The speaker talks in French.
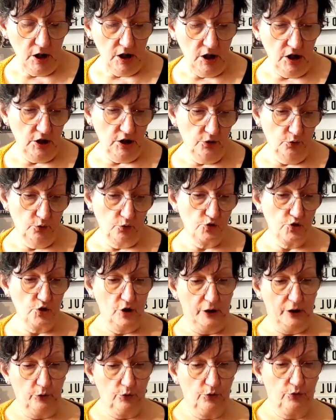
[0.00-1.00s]
et donc je
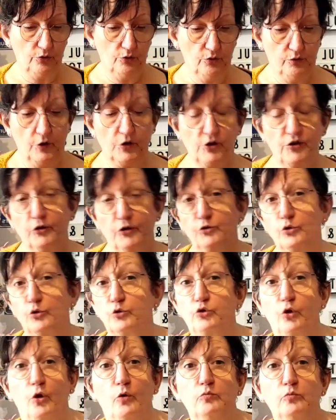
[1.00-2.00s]
l'ai reçu le 27
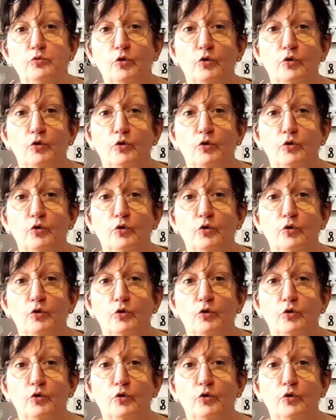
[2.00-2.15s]
octobre.